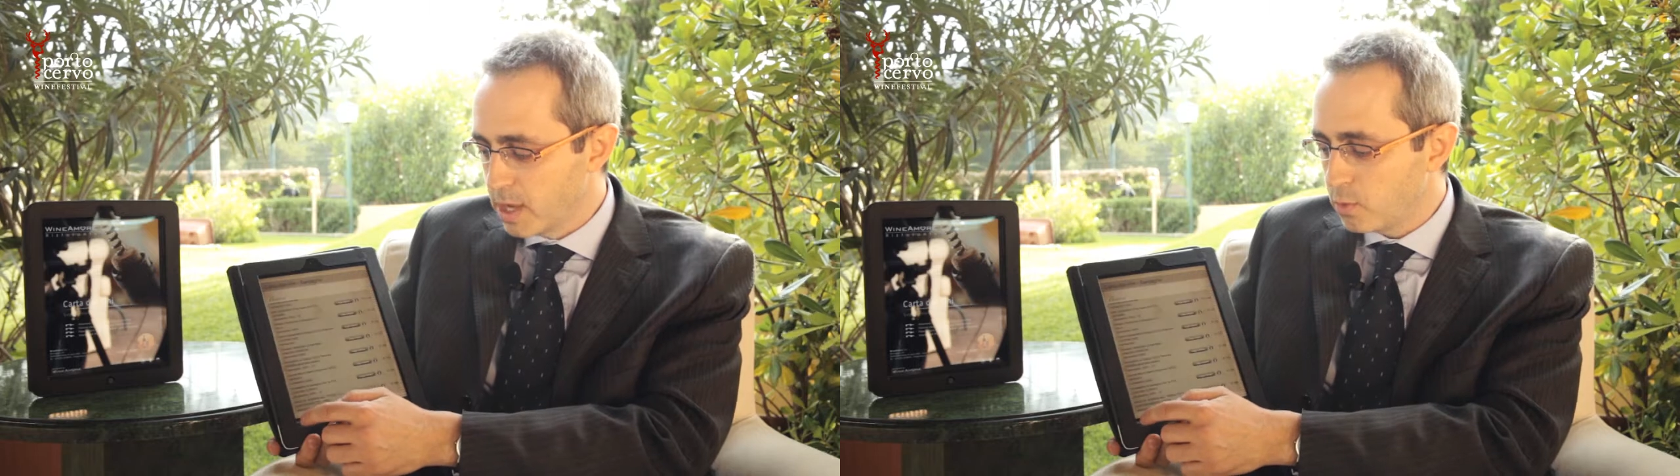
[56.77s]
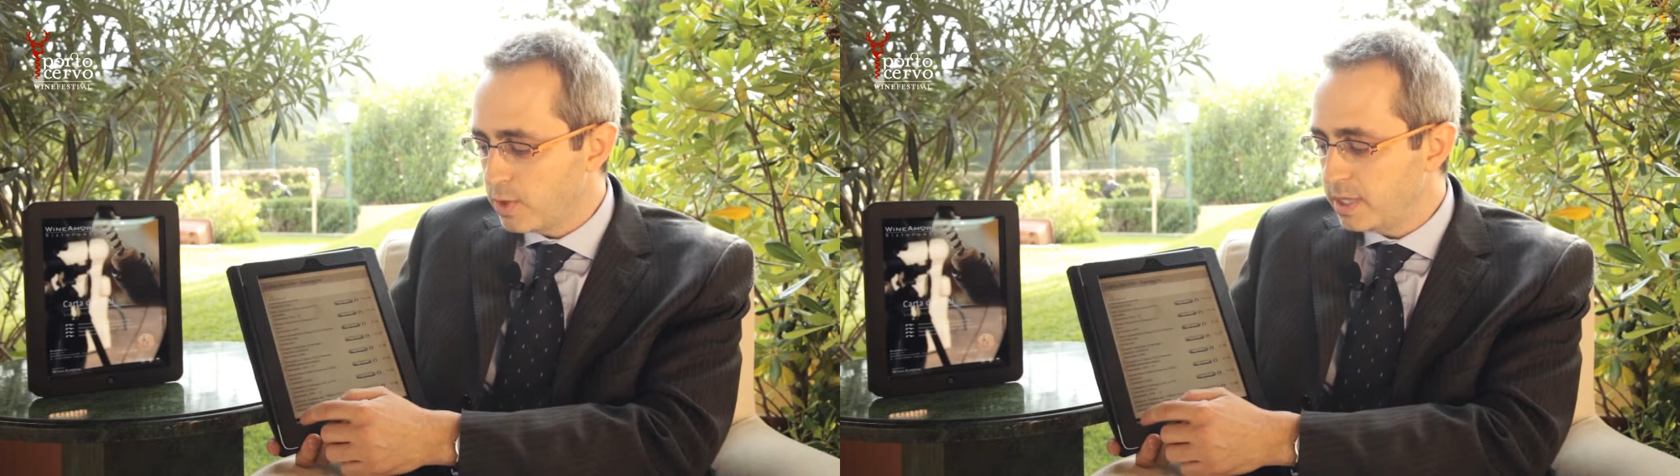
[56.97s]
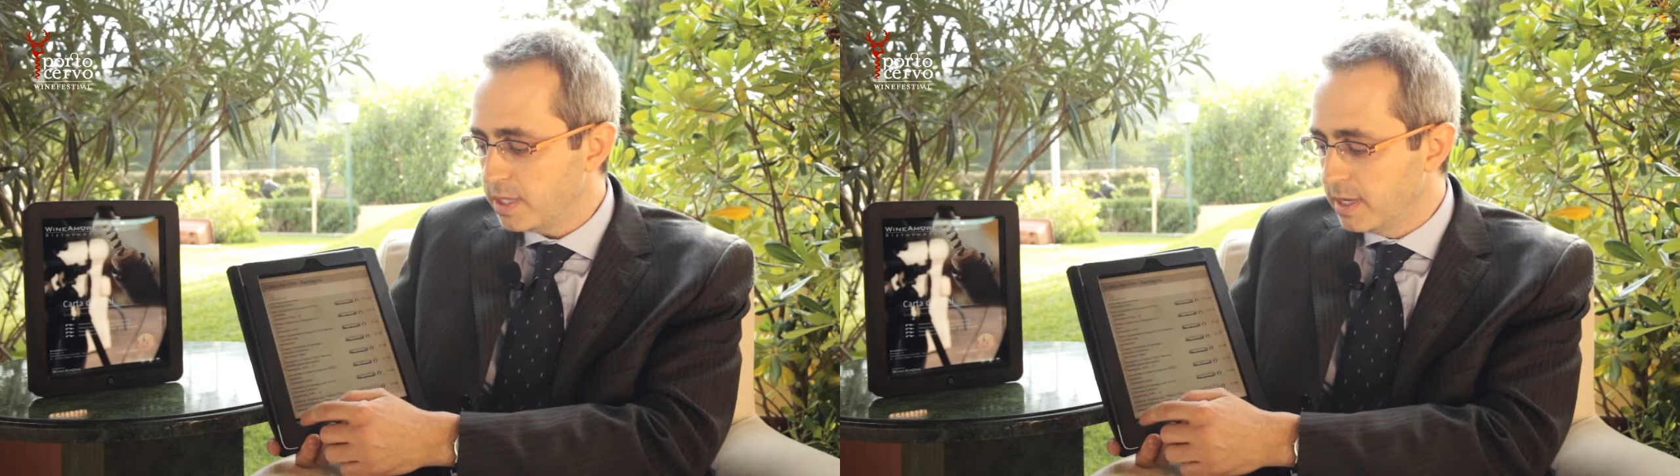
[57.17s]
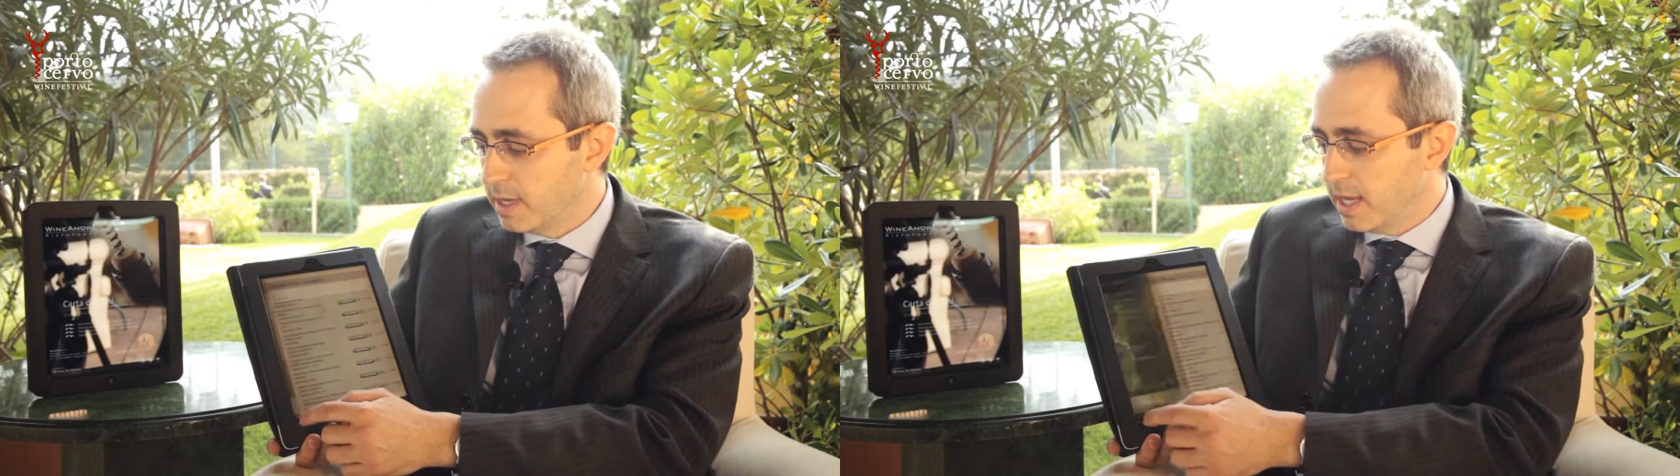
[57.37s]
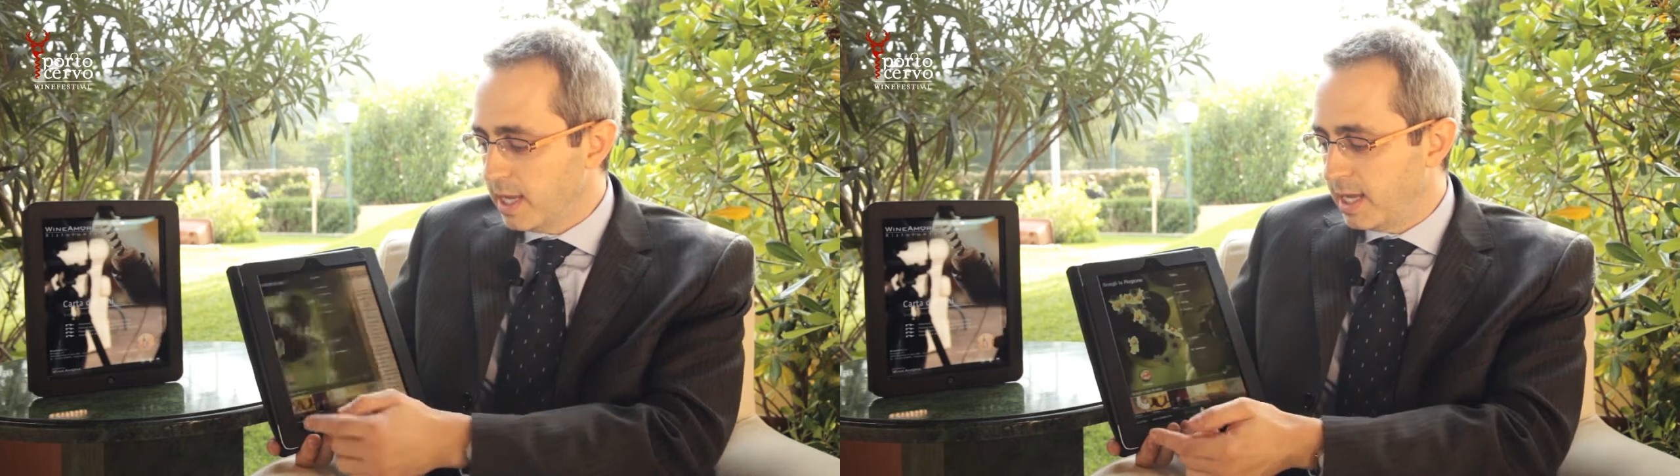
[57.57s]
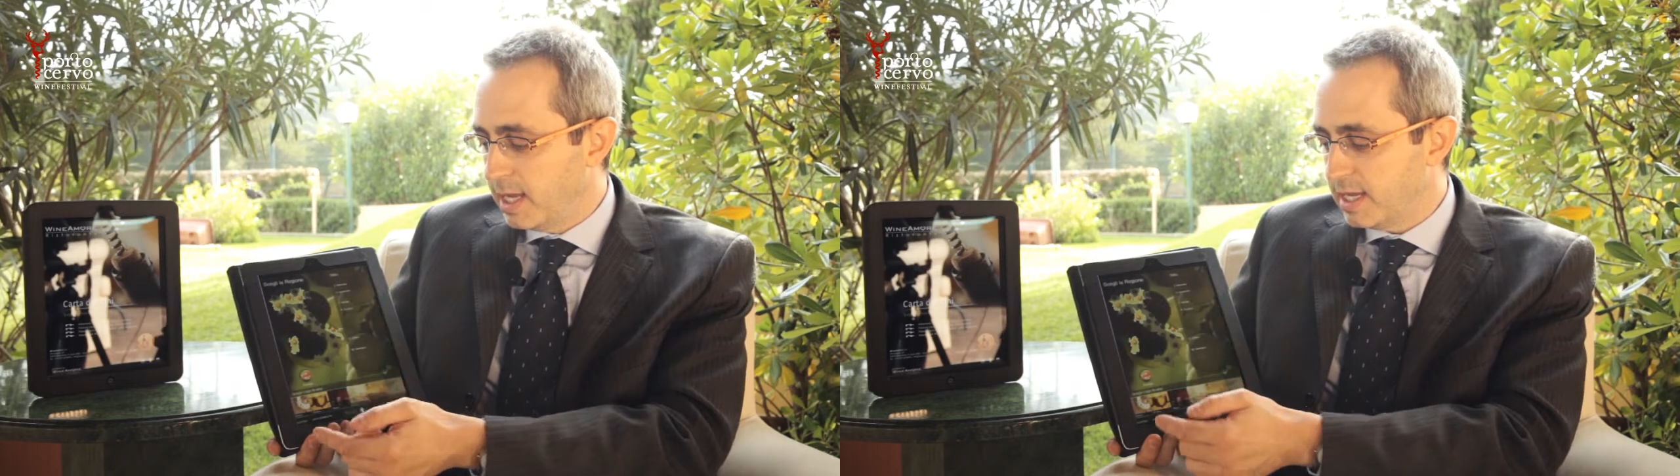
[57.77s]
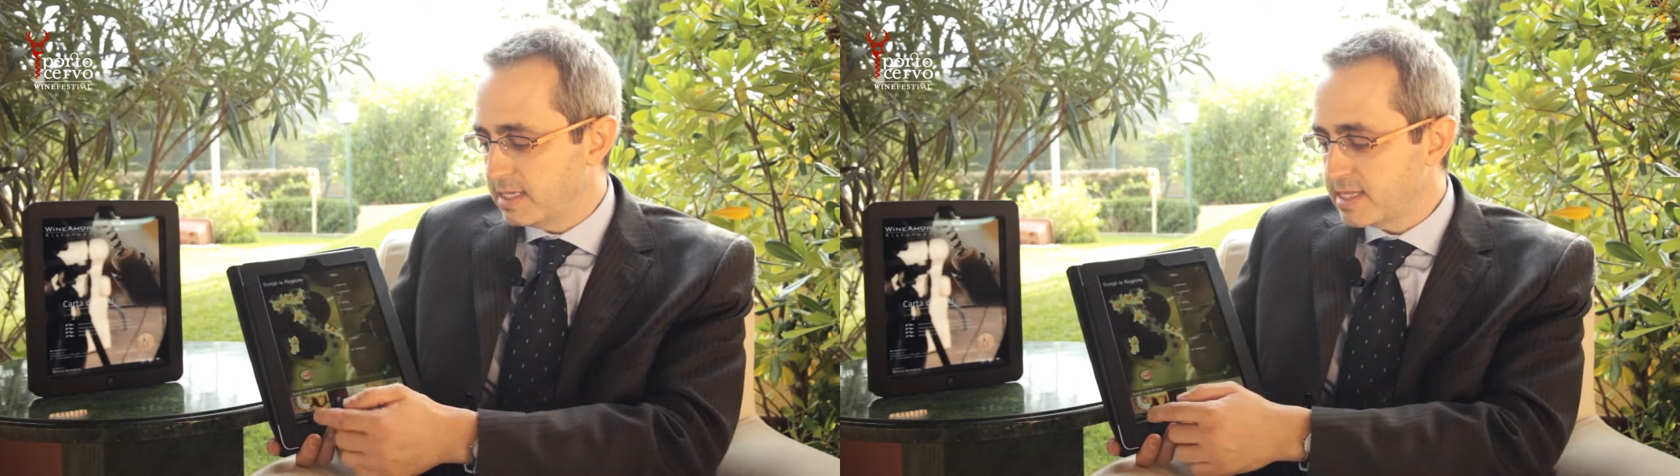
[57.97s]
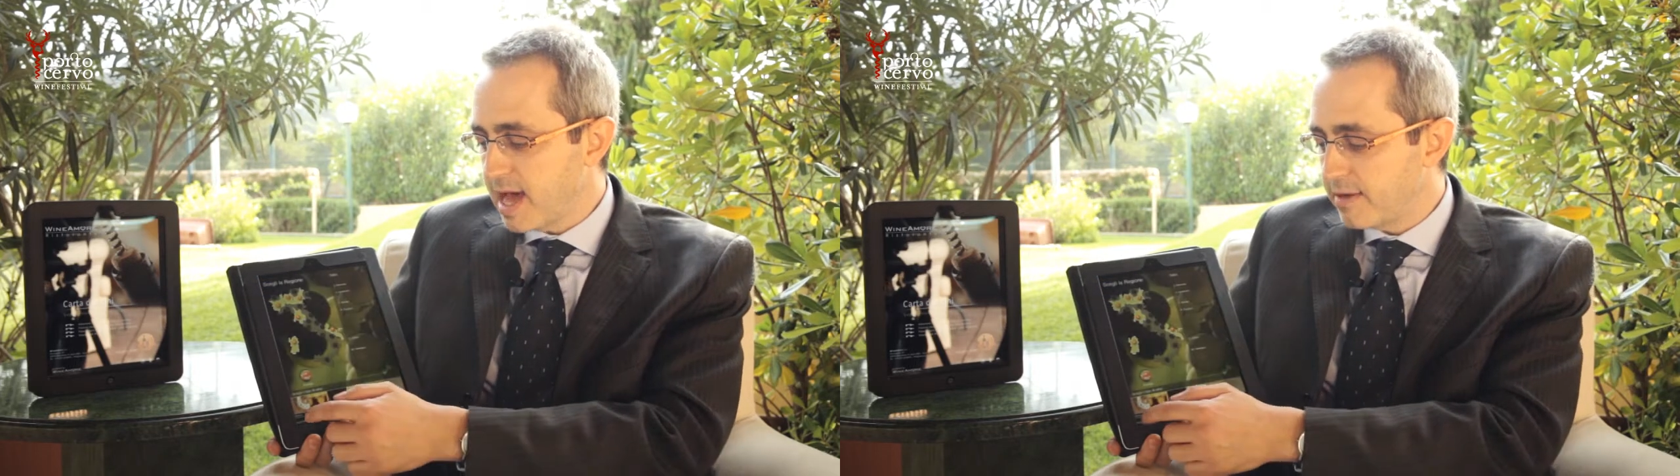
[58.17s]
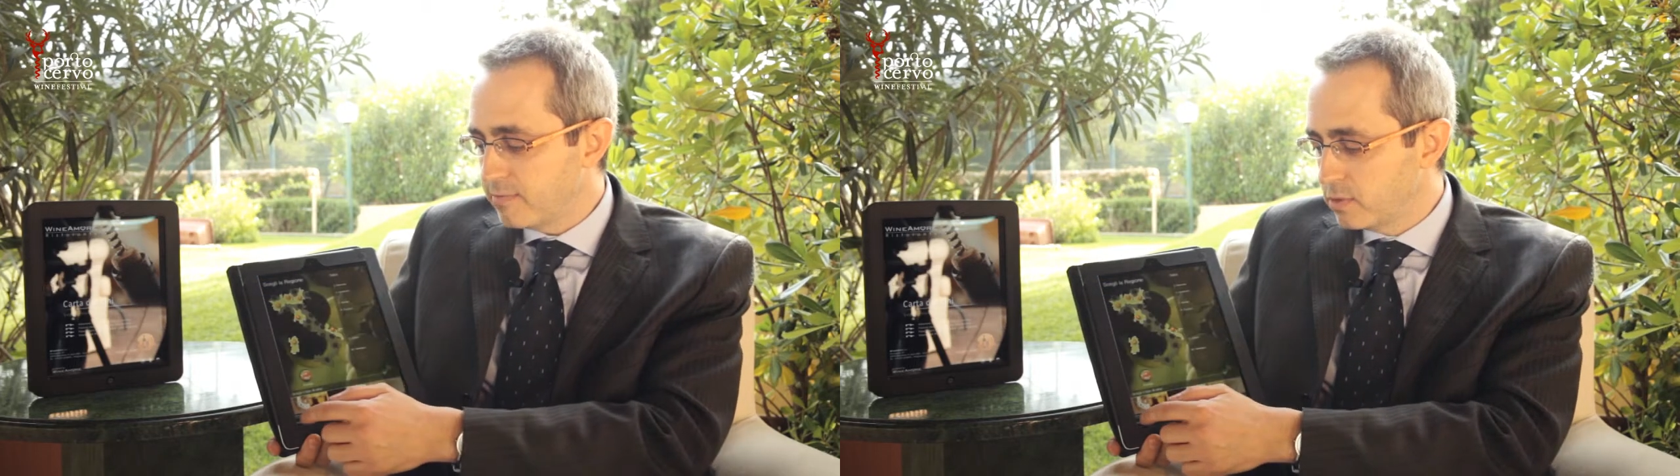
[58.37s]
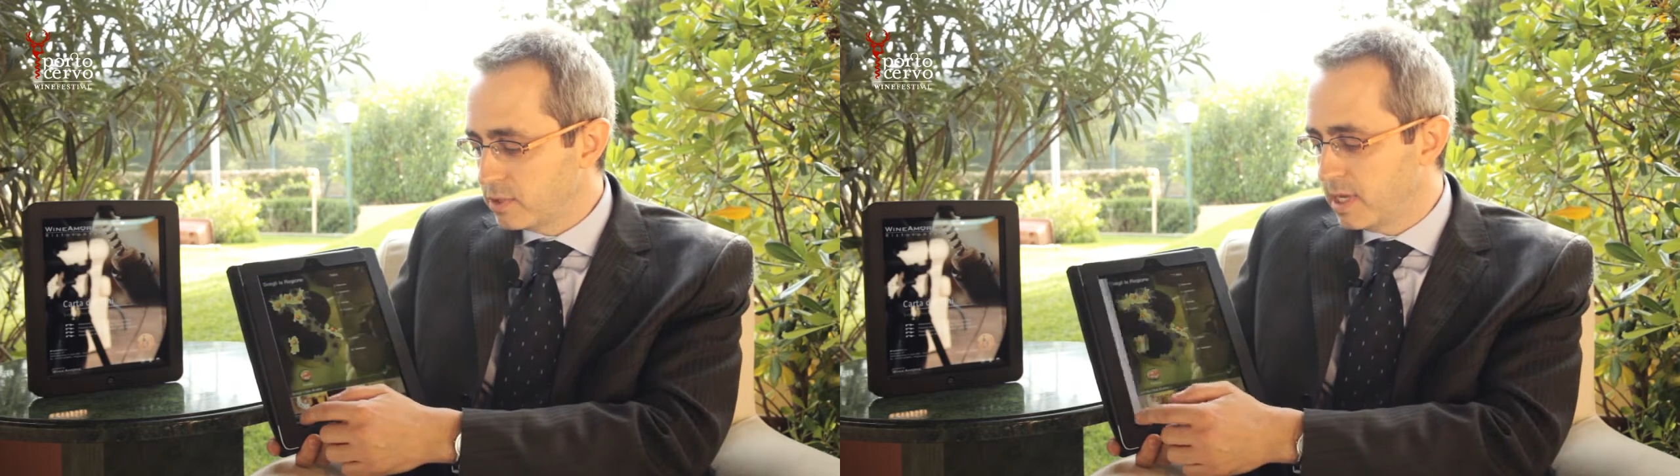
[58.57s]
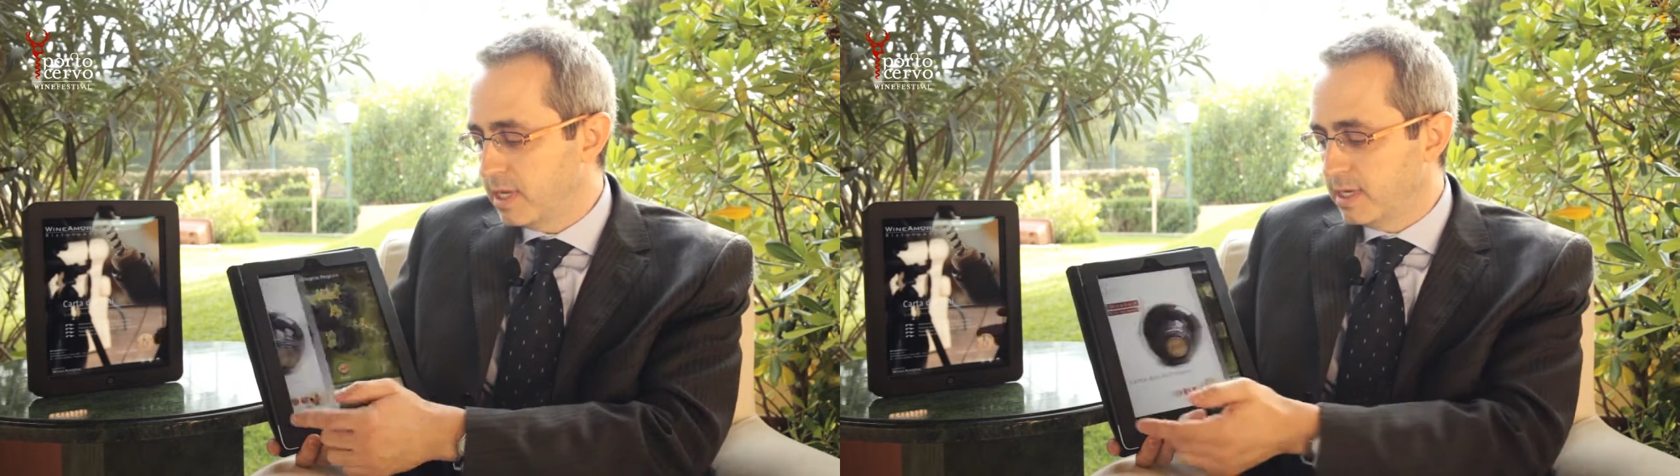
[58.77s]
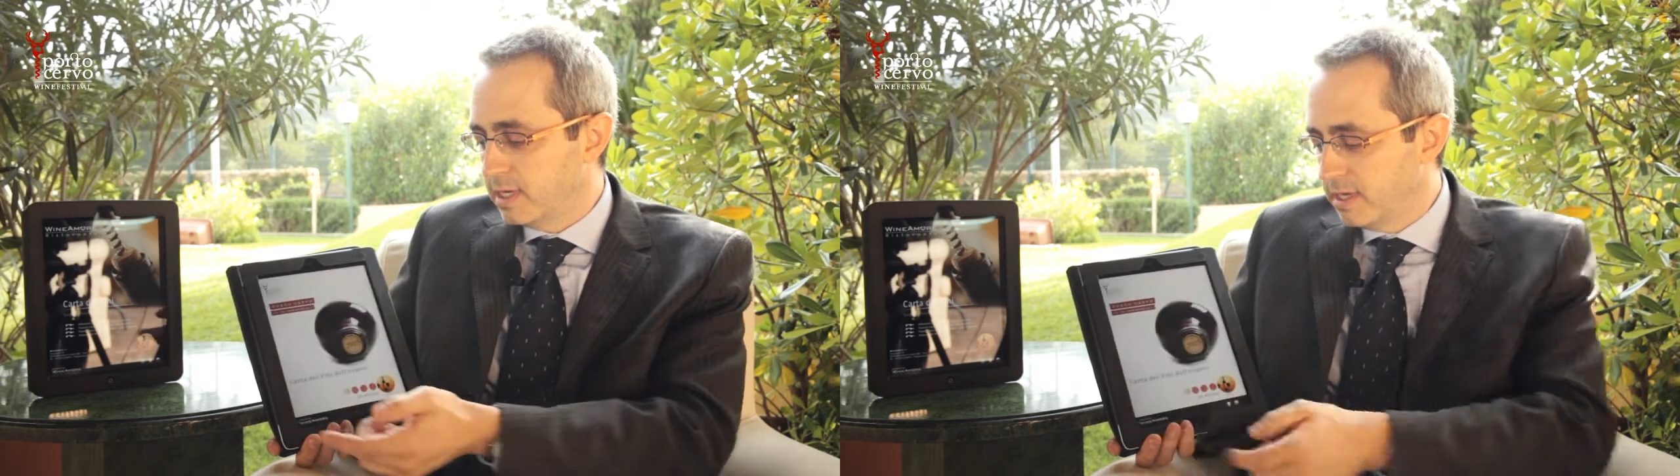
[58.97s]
Quindi eh, Starwood